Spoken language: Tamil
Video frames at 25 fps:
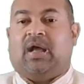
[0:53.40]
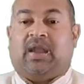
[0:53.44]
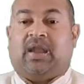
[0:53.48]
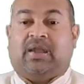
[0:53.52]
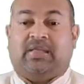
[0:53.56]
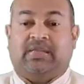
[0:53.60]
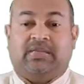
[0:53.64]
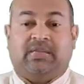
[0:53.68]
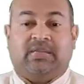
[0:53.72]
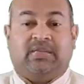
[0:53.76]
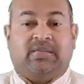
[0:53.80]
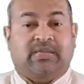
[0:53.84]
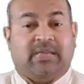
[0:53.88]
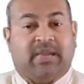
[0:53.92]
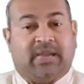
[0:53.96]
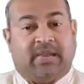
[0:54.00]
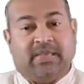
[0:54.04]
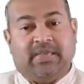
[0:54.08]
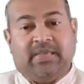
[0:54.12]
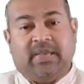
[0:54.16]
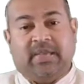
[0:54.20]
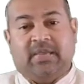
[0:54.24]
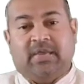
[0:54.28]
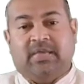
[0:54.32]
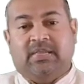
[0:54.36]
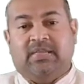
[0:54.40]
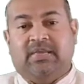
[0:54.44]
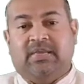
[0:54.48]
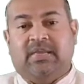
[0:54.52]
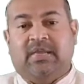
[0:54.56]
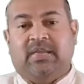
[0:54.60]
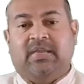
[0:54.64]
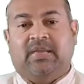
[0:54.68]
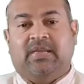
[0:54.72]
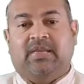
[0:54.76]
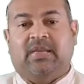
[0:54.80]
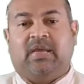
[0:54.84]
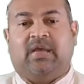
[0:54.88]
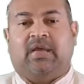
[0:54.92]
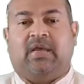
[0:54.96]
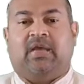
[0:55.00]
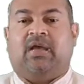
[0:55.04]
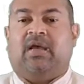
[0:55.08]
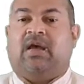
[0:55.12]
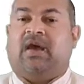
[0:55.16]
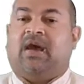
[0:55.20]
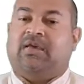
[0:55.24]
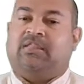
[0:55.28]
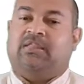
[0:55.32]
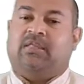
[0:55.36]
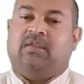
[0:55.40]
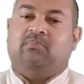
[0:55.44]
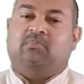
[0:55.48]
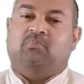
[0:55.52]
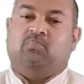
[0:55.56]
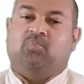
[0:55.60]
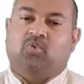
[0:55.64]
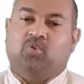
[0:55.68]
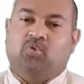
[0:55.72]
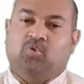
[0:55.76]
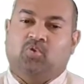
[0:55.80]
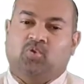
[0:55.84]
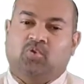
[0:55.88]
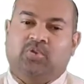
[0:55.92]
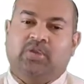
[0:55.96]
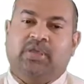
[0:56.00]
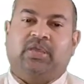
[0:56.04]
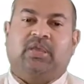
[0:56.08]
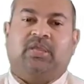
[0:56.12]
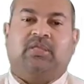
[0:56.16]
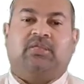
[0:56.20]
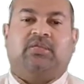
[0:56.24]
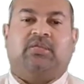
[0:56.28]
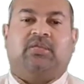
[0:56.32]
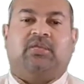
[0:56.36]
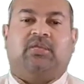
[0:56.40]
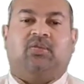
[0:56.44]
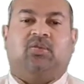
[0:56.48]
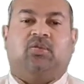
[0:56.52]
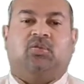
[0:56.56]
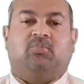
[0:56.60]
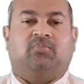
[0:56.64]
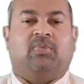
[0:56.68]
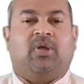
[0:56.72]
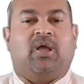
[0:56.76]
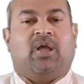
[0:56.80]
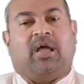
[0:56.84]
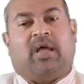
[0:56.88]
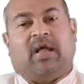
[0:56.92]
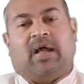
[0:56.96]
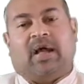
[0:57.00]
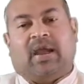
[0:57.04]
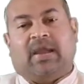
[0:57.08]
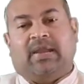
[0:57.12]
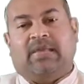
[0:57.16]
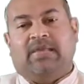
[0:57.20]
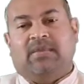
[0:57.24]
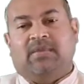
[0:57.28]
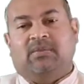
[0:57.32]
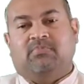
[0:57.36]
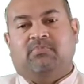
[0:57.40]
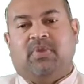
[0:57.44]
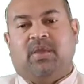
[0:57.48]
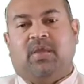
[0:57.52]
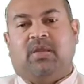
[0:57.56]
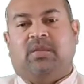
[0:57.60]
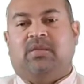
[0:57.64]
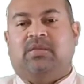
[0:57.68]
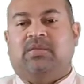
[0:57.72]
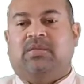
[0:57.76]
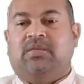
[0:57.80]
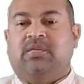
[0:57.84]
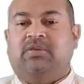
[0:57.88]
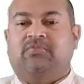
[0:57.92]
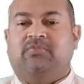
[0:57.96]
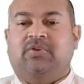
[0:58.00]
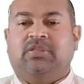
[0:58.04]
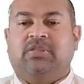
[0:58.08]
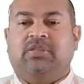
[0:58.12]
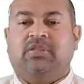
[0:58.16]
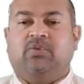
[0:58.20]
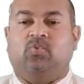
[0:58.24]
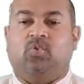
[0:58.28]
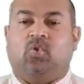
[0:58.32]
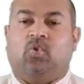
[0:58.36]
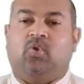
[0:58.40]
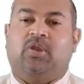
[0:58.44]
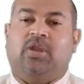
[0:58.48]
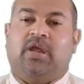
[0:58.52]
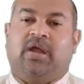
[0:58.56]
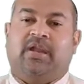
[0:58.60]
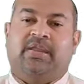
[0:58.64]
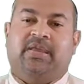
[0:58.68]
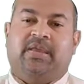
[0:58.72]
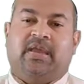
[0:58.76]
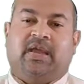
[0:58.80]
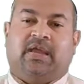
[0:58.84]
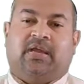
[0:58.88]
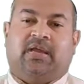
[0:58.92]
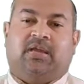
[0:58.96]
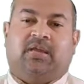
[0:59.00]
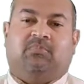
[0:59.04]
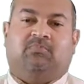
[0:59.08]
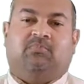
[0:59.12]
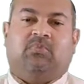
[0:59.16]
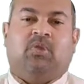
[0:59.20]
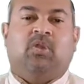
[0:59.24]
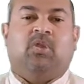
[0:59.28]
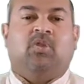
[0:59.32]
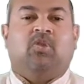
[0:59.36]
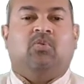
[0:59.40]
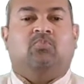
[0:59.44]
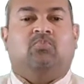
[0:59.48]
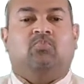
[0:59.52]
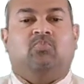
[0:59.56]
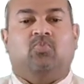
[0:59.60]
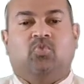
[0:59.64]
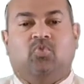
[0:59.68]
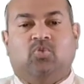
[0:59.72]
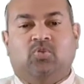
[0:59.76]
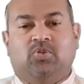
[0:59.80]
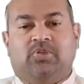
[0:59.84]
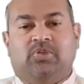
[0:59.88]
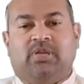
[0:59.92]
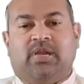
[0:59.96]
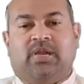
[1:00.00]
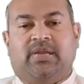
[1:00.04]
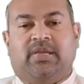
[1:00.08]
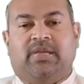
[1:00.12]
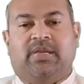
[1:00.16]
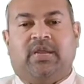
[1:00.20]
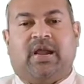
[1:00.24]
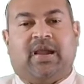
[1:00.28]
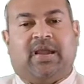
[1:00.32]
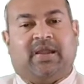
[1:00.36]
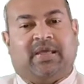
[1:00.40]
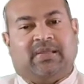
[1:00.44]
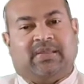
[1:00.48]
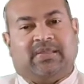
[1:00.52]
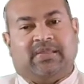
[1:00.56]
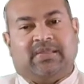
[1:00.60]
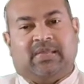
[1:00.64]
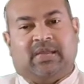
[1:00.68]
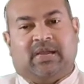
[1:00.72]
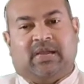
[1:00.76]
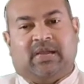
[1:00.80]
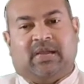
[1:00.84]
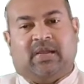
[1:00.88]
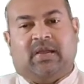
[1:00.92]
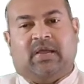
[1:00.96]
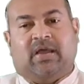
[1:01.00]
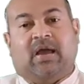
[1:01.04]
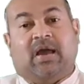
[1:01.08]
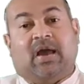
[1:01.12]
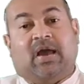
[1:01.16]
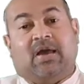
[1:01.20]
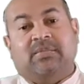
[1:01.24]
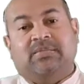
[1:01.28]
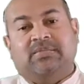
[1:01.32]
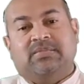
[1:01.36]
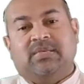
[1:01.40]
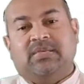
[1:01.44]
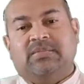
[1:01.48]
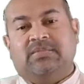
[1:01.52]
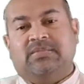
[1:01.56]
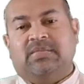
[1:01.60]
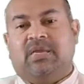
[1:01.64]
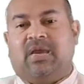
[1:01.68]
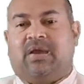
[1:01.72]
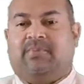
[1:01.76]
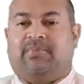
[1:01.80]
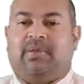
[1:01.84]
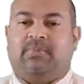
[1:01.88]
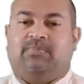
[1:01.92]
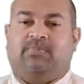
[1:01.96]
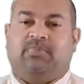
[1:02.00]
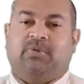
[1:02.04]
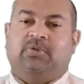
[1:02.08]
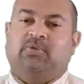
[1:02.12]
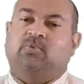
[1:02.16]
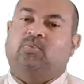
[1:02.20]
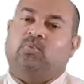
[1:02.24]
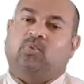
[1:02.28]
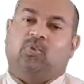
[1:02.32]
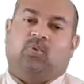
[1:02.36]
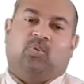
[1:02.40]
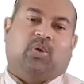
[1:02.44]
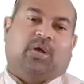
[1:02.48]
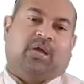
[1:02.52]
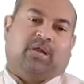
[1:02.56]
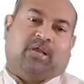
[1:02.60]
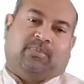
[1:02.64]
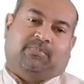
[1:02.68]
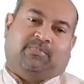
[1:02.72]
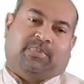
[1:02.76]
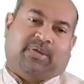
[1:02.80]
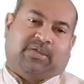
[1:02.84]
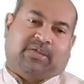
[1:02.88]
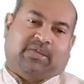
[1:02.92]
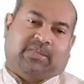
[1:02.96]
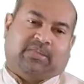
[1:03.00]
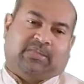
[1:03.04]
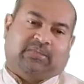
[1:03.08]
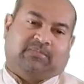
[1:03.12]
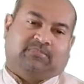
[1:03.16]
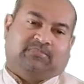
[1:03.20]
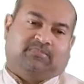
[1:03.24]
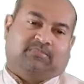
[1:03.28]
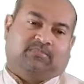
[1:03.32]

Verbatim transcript: அணையின் எடையை அதிகரிக்க அதன் முழு நீளத்திற்கும் அணையின் மேல் இருபத்தி ஓரு அடி அகலம் மூன்று அடி அடர்த்தியான ஆர்சிசி அமைப்பு உருவாக்கப்பட்டது